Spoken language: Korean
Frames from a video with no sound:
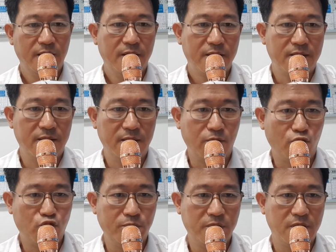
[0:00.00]
그
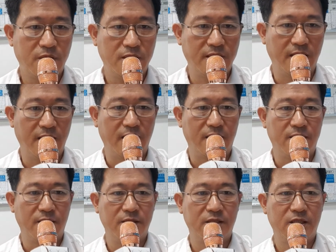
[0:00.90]
요즘은 그런데
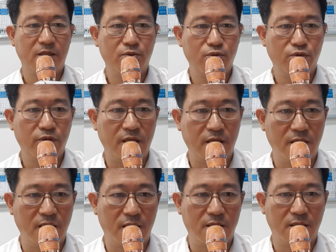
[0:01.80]
그런
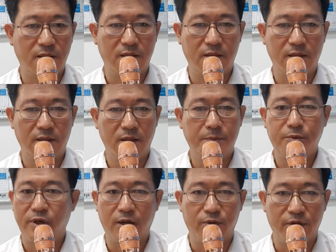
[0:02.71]
친구들이 그
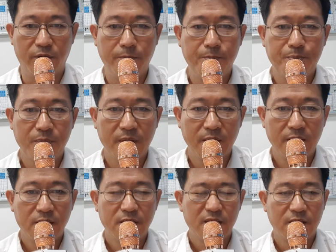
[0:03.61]
없더라고요.
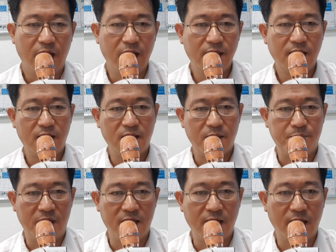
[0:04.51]
옛날에는
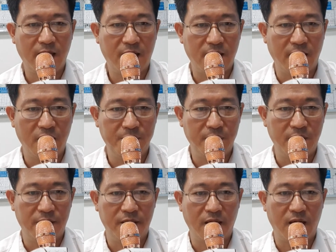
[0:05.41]
비가 이렇게
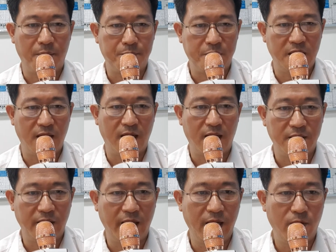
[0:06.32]
내리면 야 비야
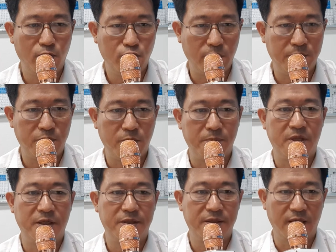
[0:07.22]
내 얼굴 좀 좀
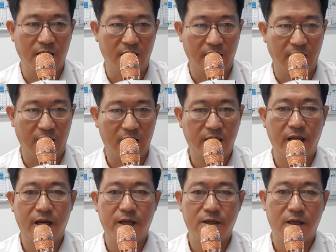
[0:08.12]
더 세게
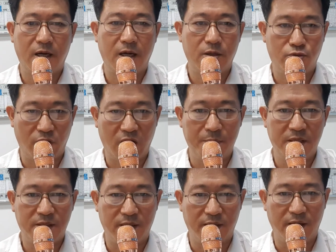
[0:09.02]
때려줘라
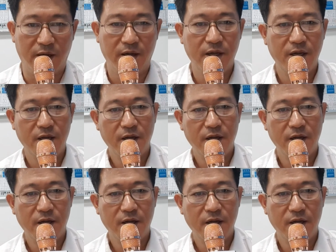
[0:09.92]
주라면서